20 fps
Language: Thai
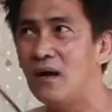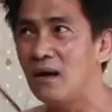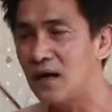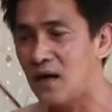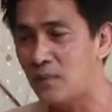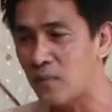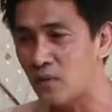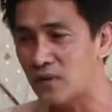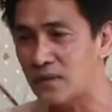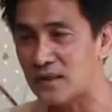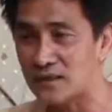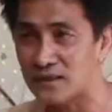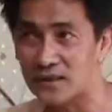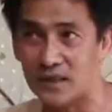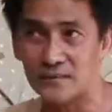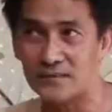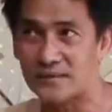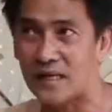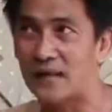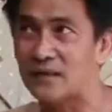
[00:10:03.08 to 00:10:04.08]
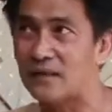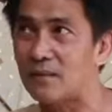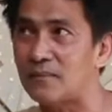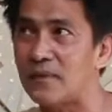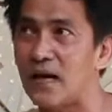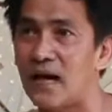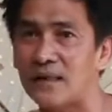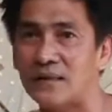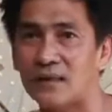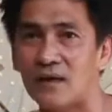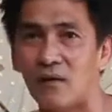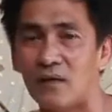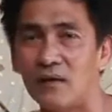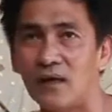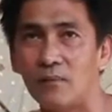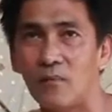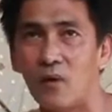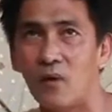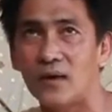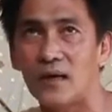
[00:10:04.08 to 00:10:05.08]
และผู้ที่จะสืบสานตำนานเกี่ยวกับเรื่
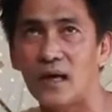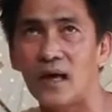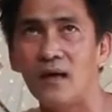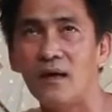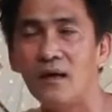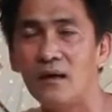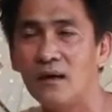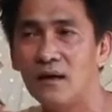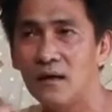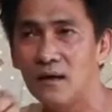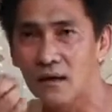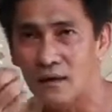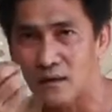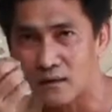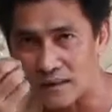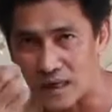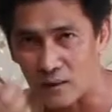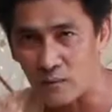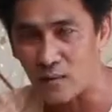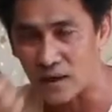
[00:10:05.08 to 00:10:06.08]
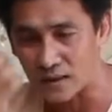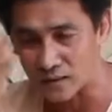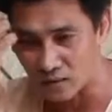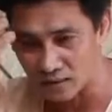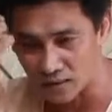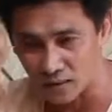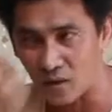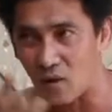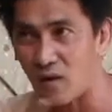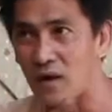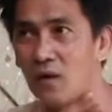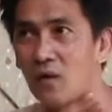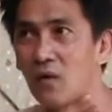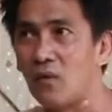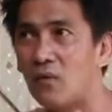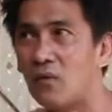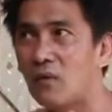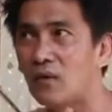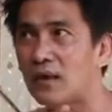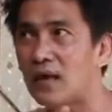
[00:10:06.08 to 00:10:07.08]
องพวกนี้นับวันก็จะน้อยลง
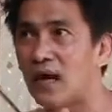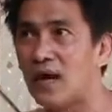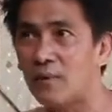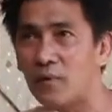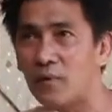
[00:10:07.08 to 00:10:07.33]
นะ